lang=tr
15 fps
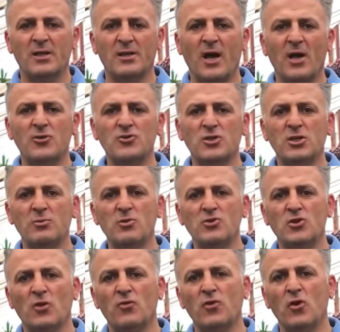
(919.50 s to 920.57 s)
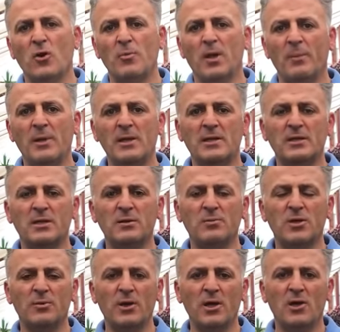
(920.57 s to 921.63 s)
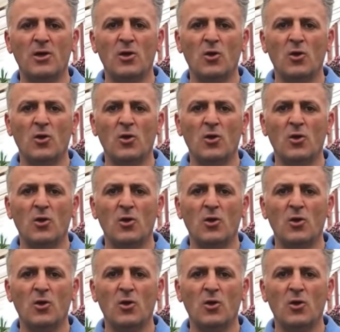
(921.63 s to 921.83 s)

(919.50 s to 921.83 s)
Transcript: Daha önceki birçok videomda belirttiğim gibi